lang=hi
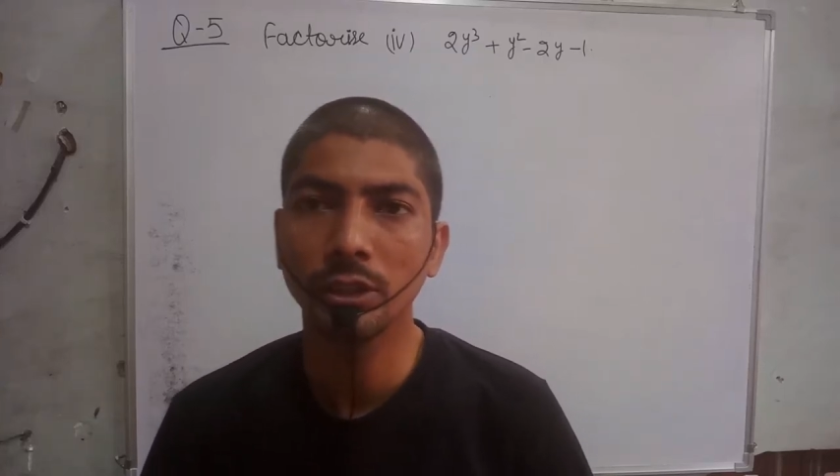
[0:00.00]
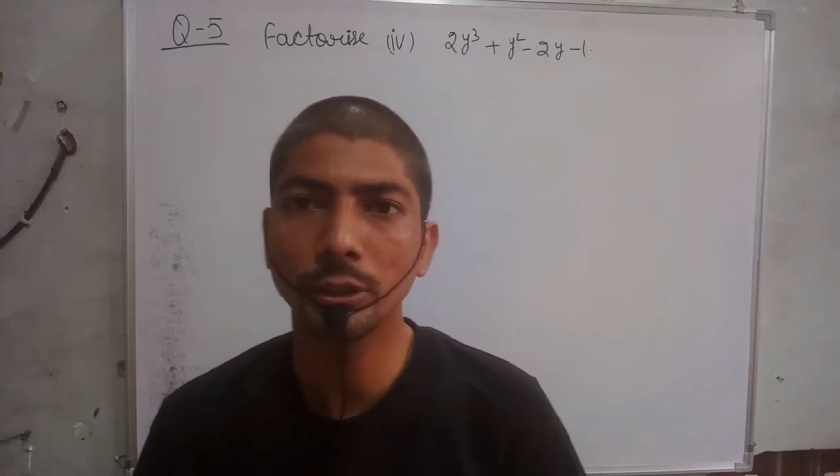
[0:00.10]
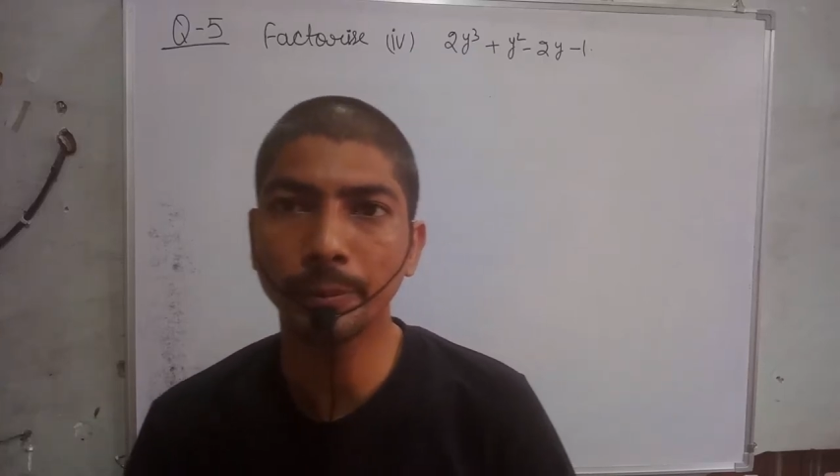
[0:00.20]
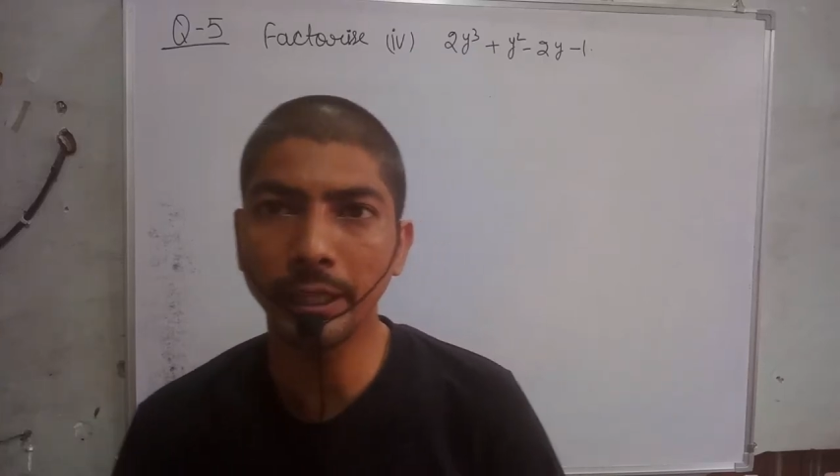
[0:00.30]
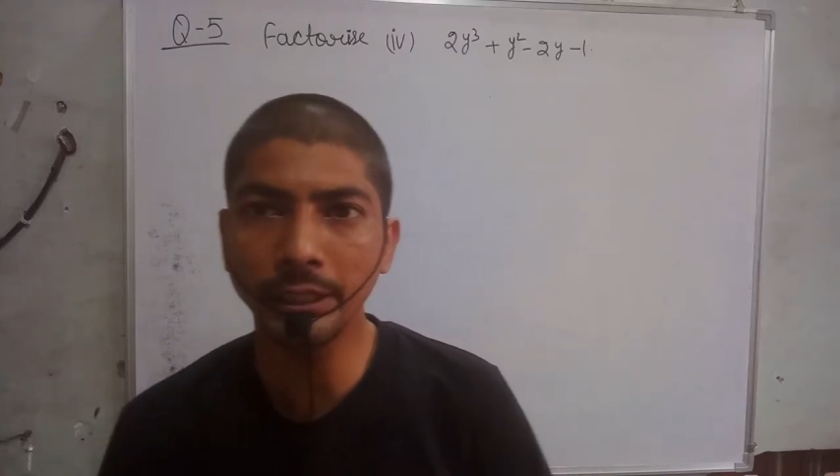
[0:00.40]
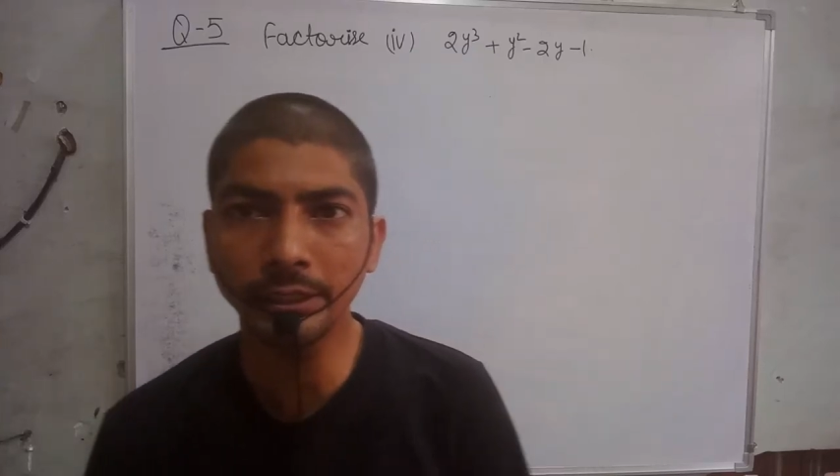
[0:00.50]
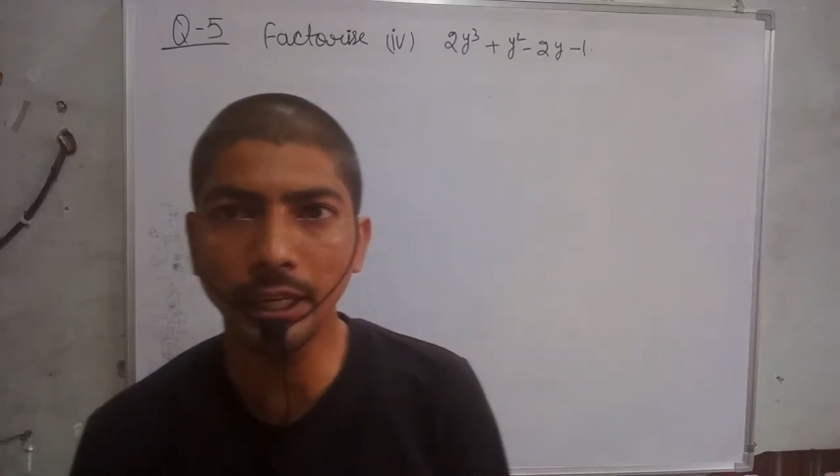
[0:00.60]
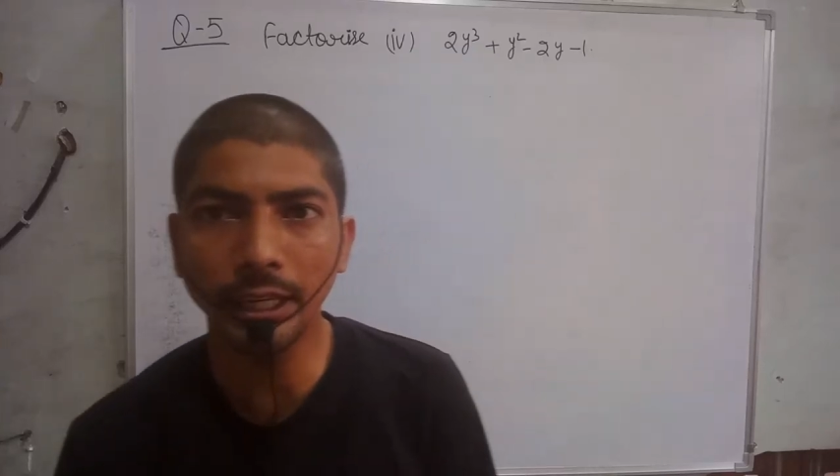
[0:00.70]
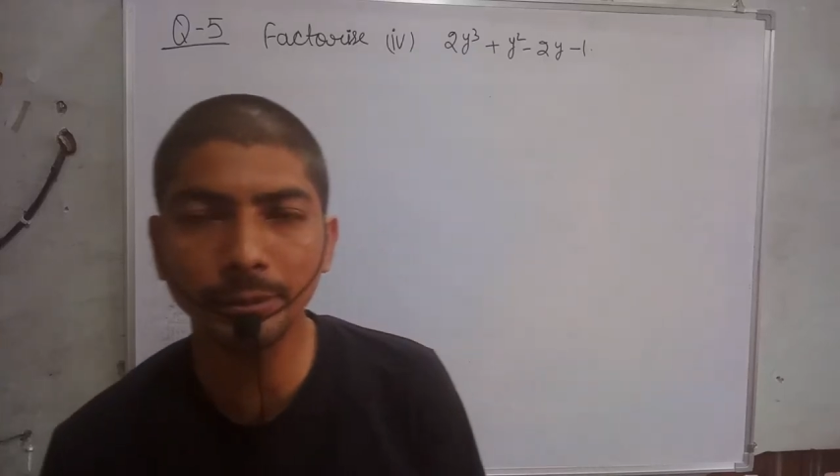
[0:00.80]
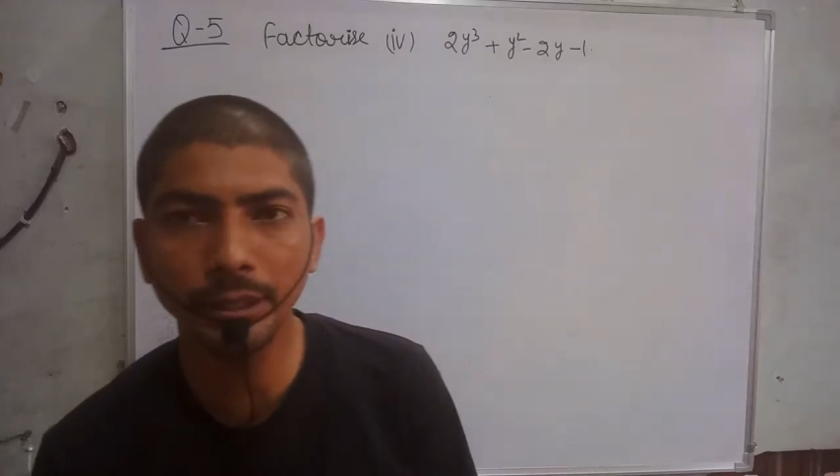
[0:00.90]
तो फ्रेंड्स
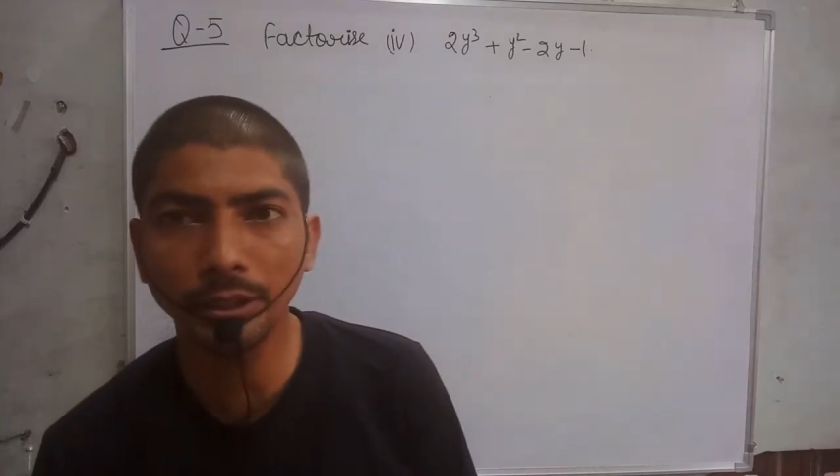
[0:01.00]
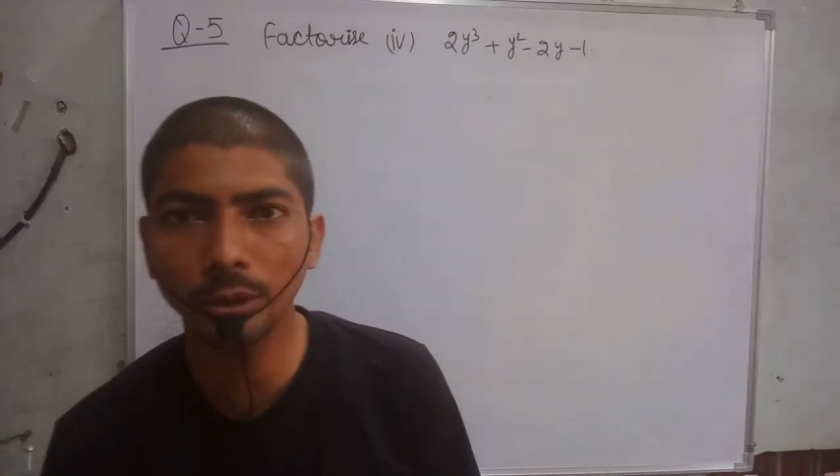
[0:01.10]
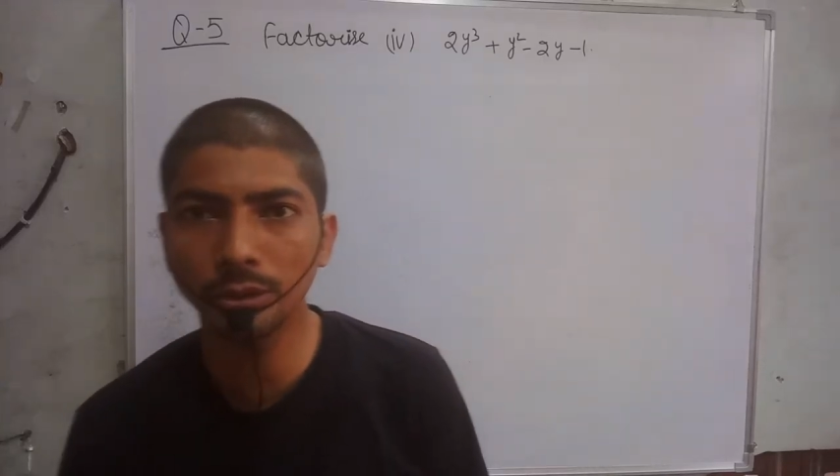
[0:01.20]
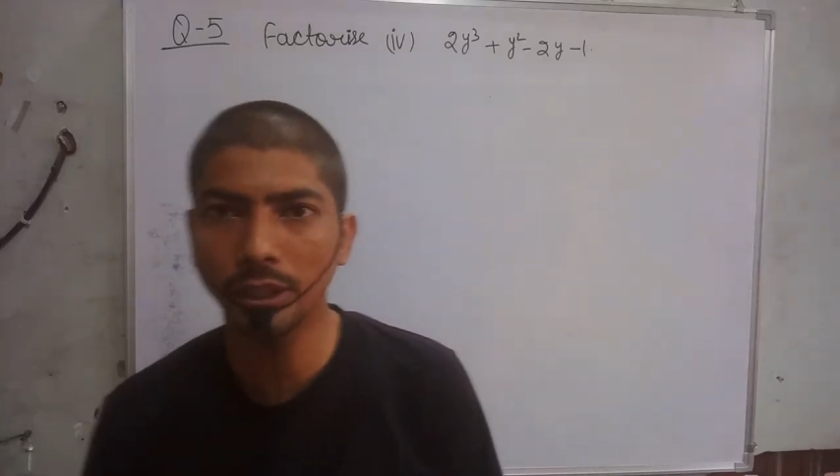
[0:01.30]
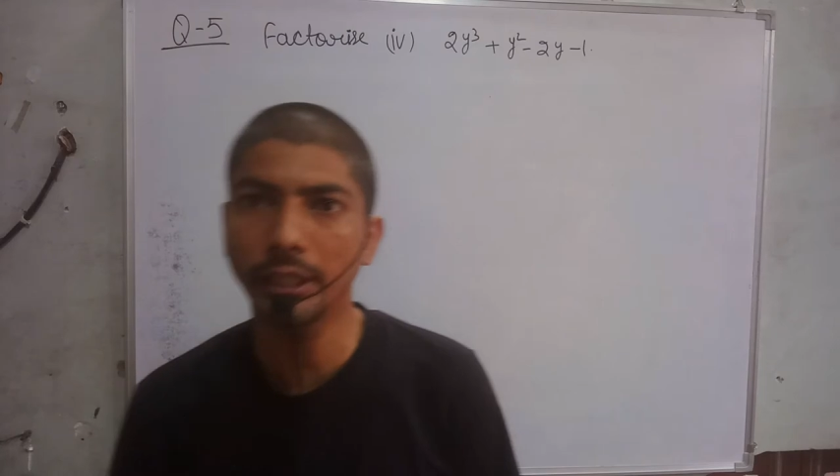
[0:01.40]
आज मैं एक क्वेश्चन